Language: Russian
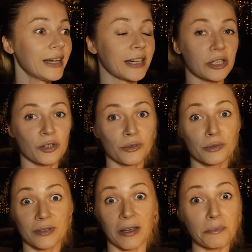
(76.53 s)
Я хочу
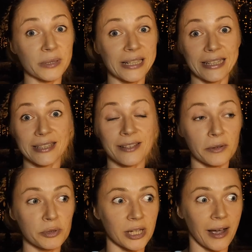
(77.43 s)
с вами
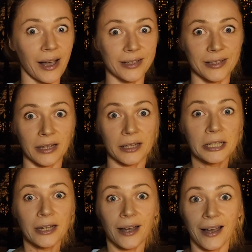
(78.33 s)
поделиться вообще, как это
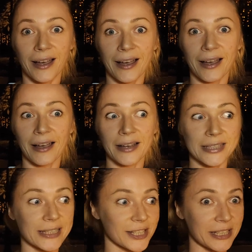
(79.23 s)

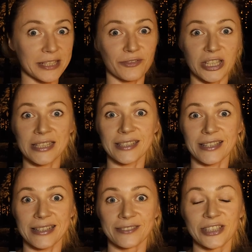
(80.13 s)
а, слышалось,
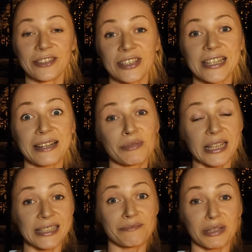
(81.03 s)
виделось. Если вы не видели,
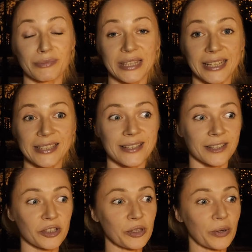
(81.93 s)
обязательно
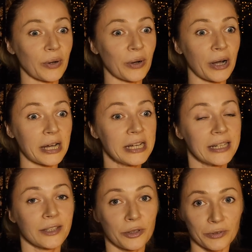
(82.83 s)
посмотрите. Но,
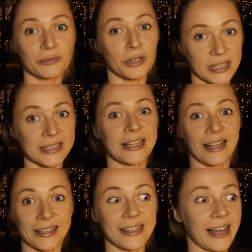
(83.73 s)
но вот вот
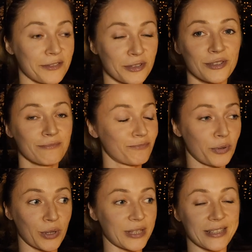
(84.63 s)
задело, да, вот
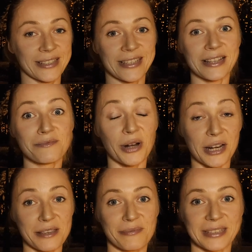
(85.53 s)
просто задела
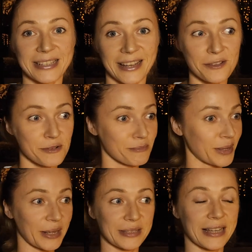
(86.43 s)
мурашки по телу.
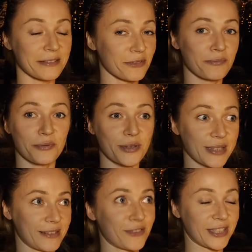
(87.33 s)
Молодец, вот
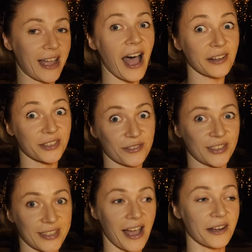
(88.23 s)
просто вот так вот,
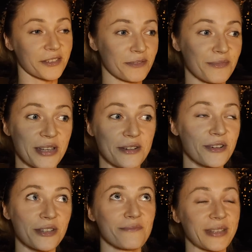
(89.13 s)
вот так вот. Мне
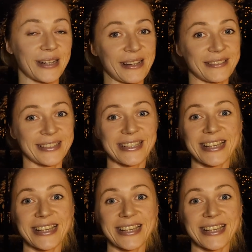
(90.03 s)
очень понравилось.